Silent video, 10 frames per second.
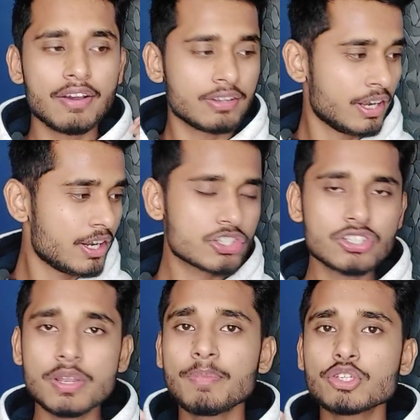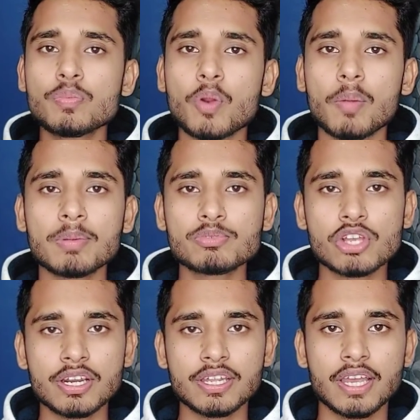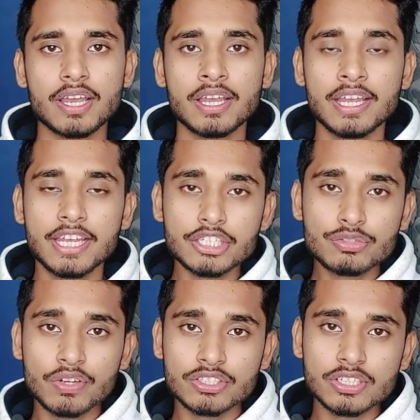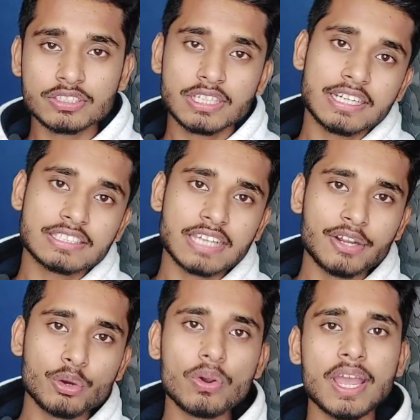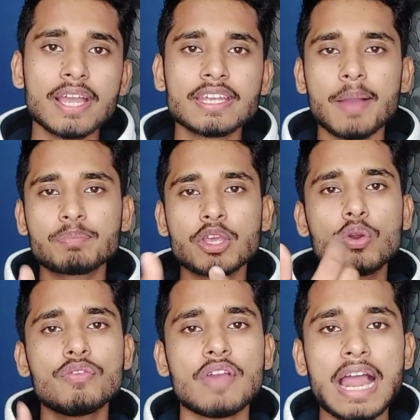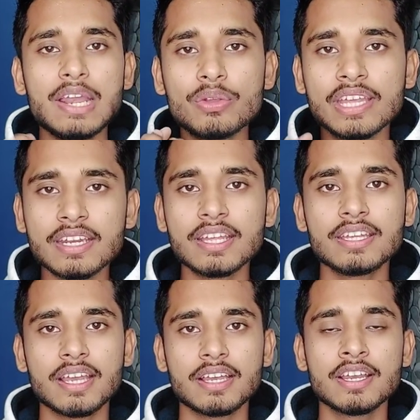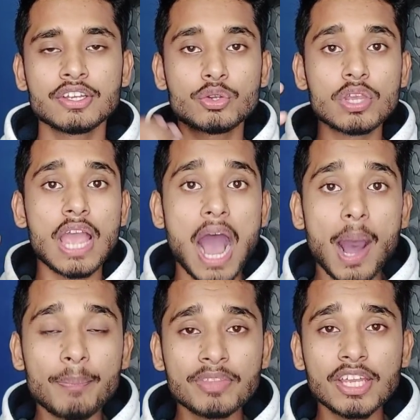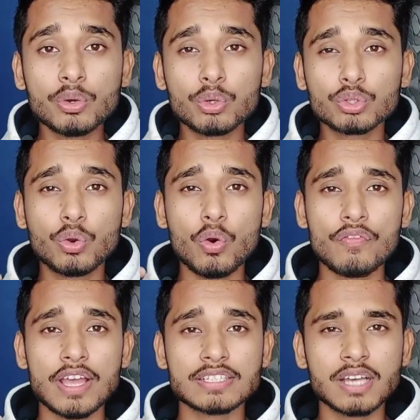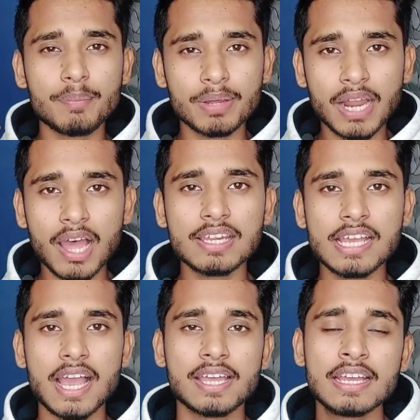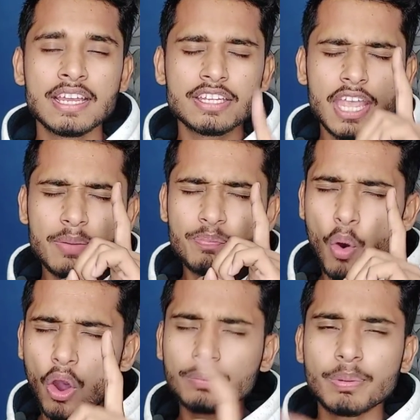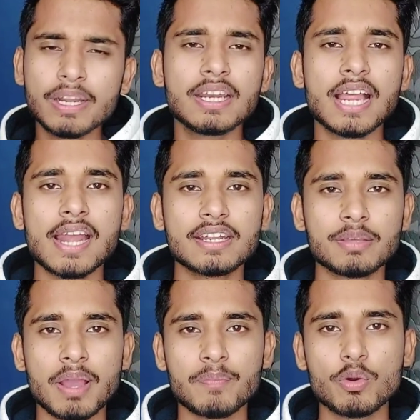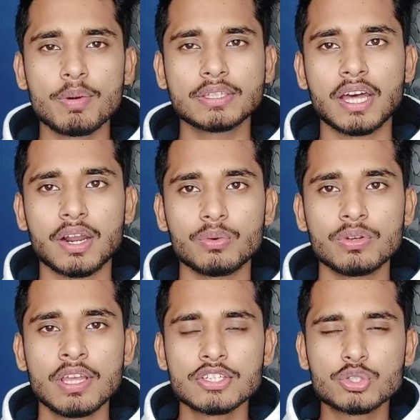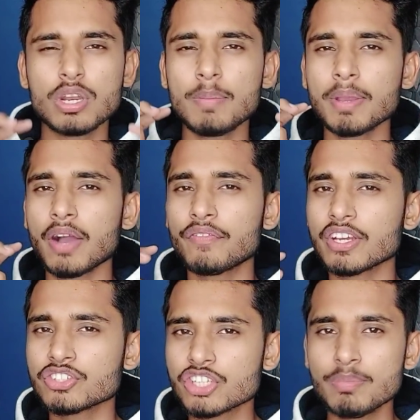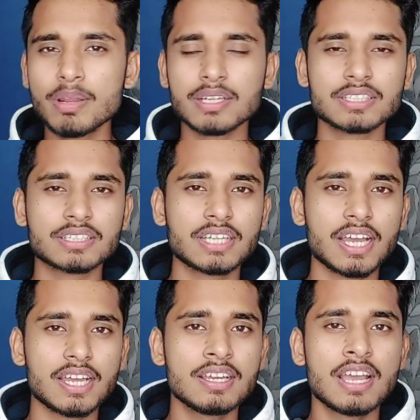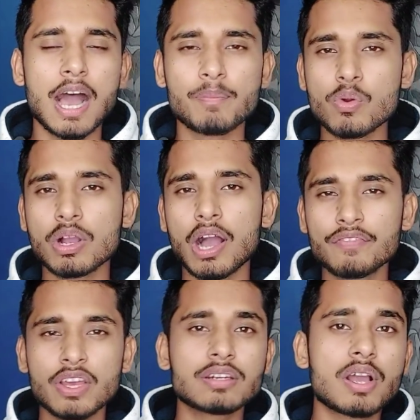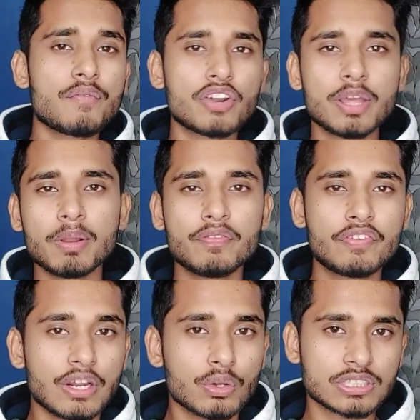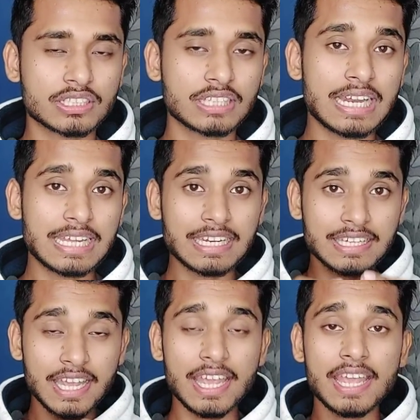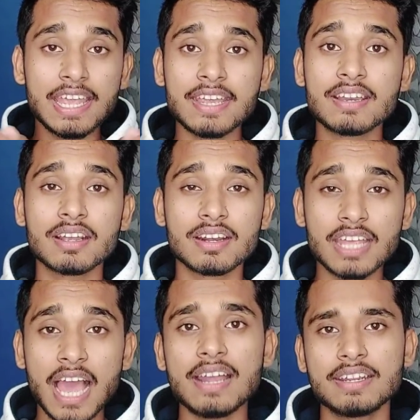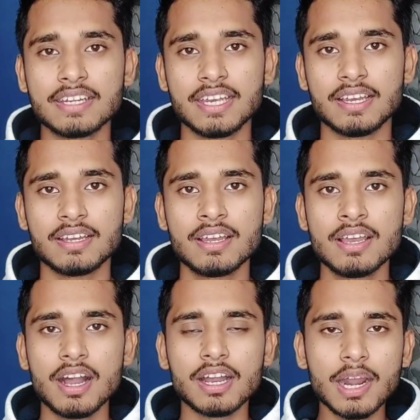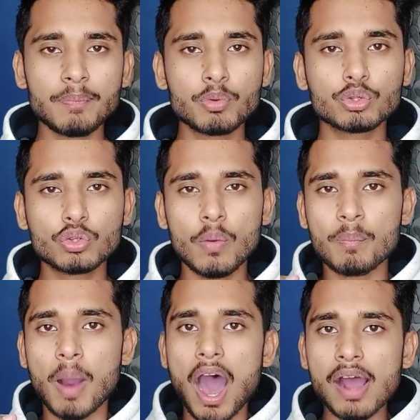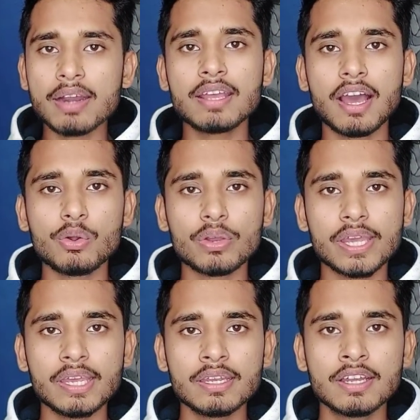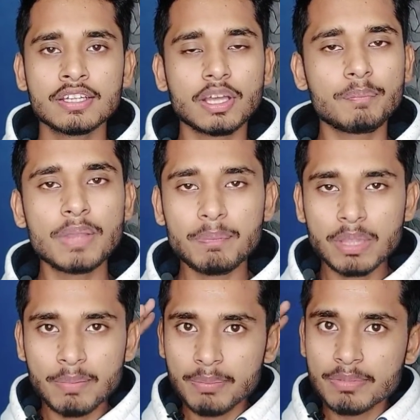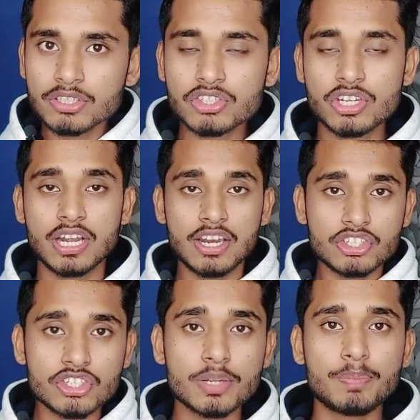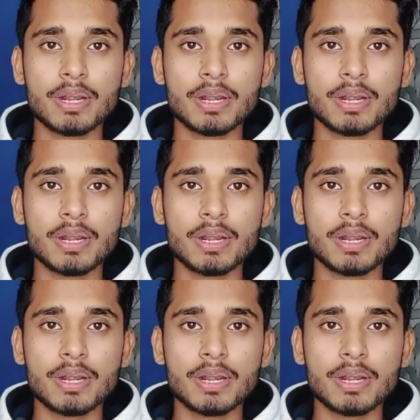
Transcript: रिलेशनशिप में जो प्रॉब्लम चल रही है इस वजह से डिसाइड हो गया है कि आपकी कोई वैल्यू ही नहीं है क्योंकि आपने खुद को वैसा बना लिया है ये एक बहुत बड़ी रियलिटी मैं आपको बता रहा हूँ सुनने में काफ़ी अजीब लग सकता है आपको काफ़ी अनकंफर्टेबल फील हो सकता है लेकिन ये एक रियलिटी है अगर आप खुद को बाहर निकालोगे तब भी आपके माइंड में जस्ट रिलेशनशिप